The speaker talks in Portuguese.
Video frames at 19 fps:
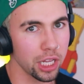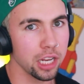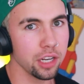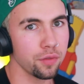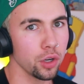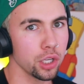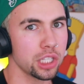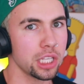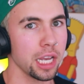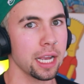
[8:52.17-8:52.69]

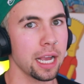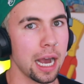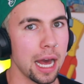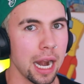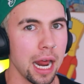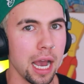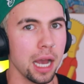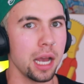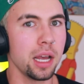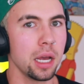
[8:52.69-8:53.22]
gostei de você,
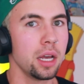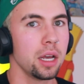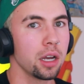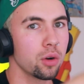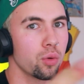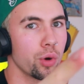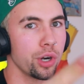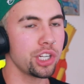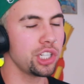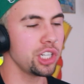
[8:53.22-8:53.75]
cara.
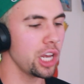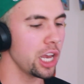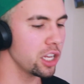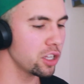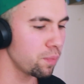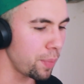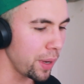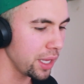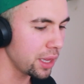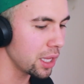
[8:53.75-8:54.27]
Crush de
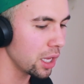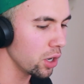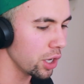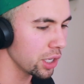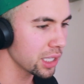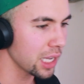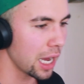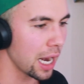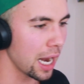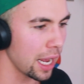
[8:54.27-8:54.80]
respeito,
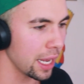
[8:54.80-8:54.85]
é nóis,